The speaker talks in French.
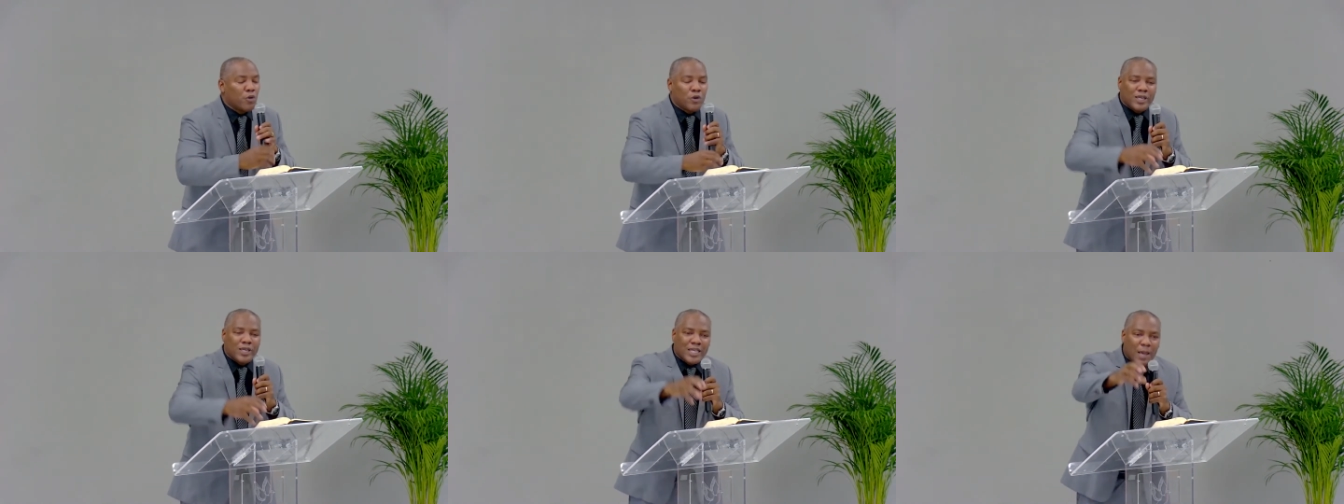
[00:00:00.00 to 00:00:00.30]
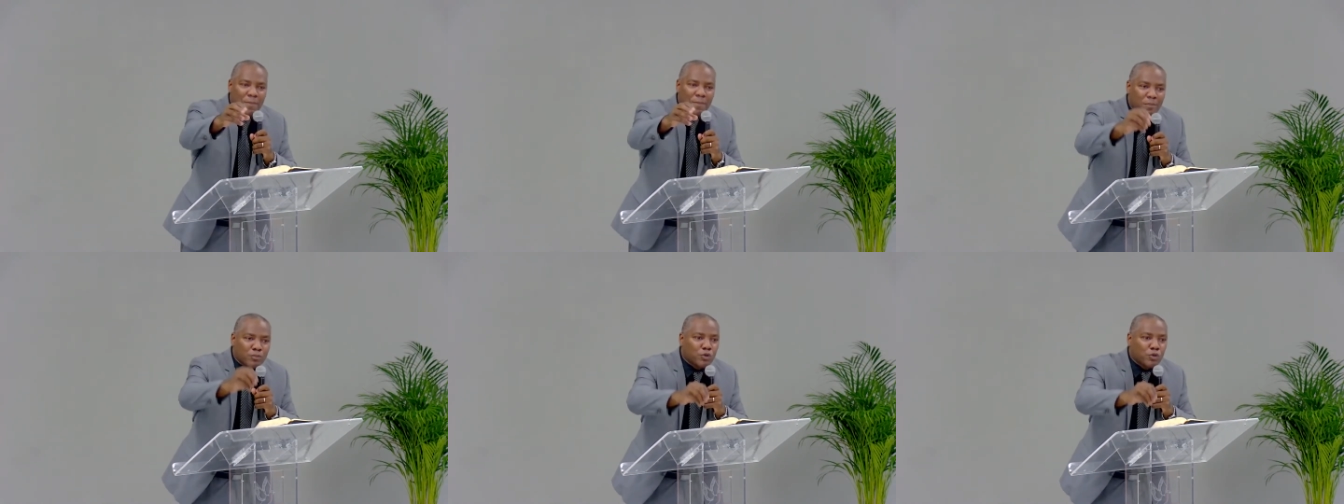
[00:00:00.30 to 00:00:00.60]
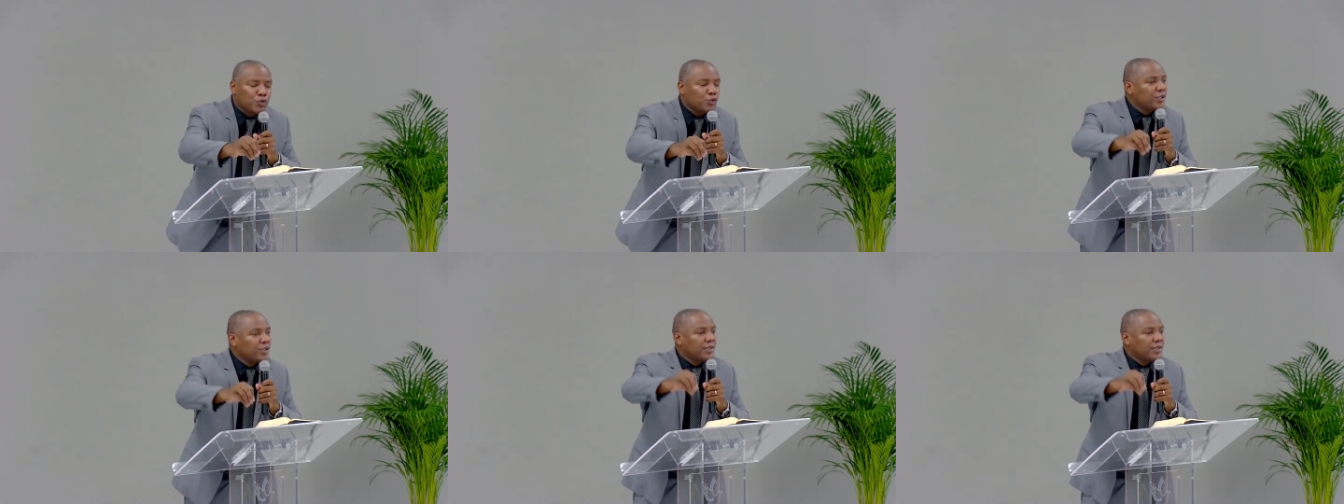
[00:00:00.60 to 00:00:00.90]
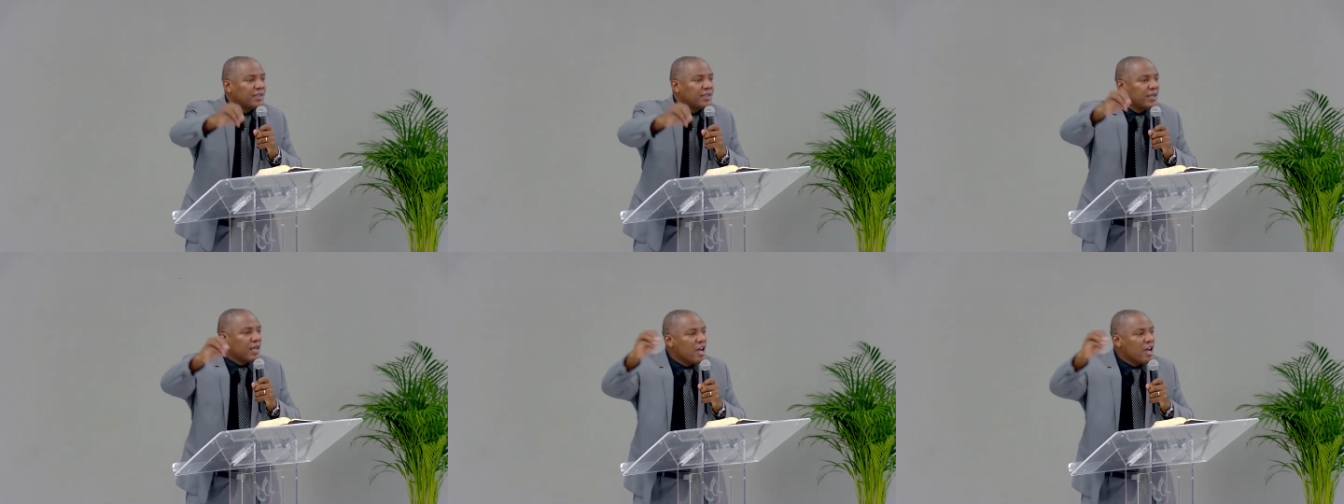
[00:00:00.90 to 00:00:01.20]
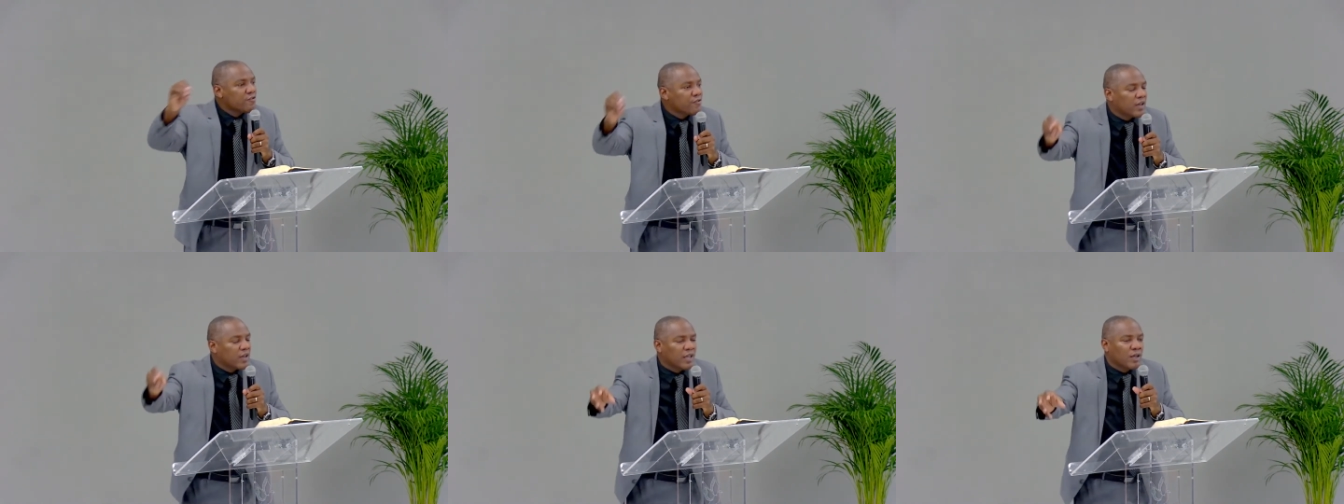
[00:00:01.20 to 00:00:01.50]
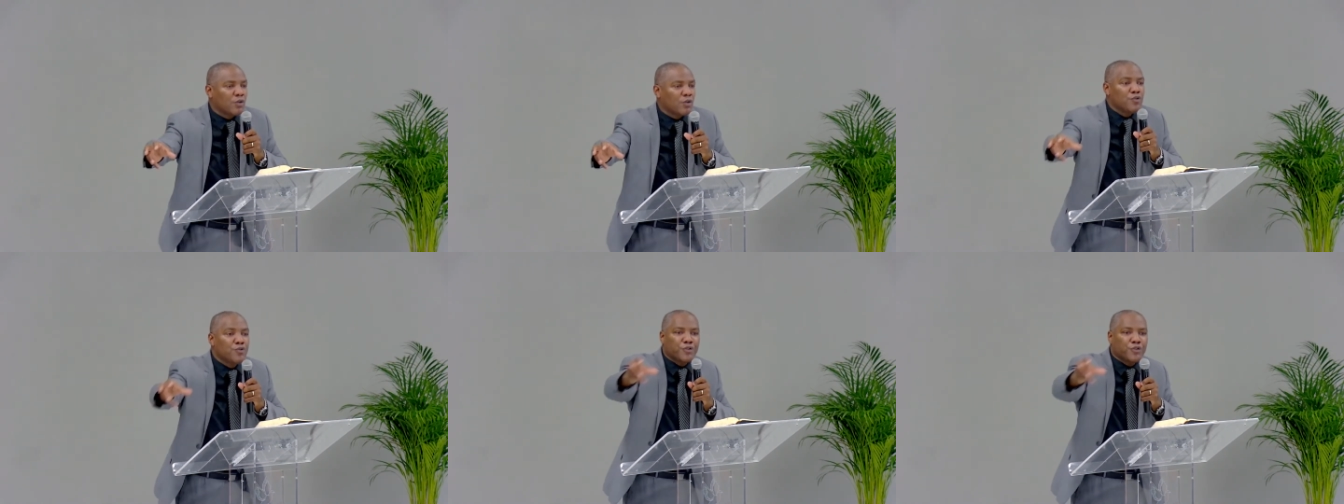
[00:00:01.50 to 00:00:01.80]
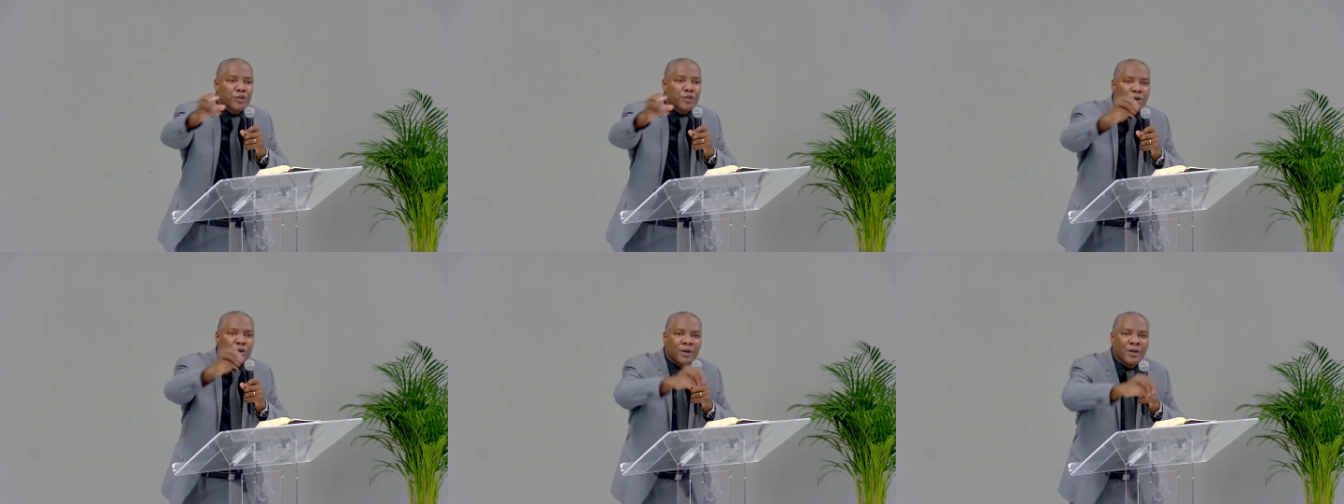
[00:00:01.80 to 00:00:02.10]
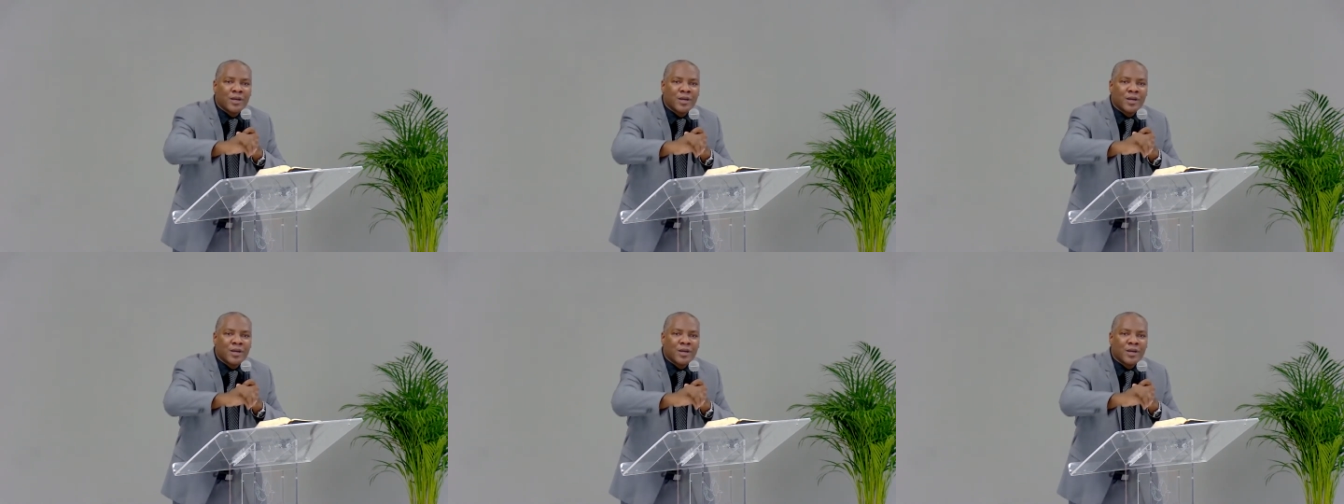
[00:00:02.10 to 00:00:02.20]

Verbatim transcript: est capable de susciter un frère, une sœur,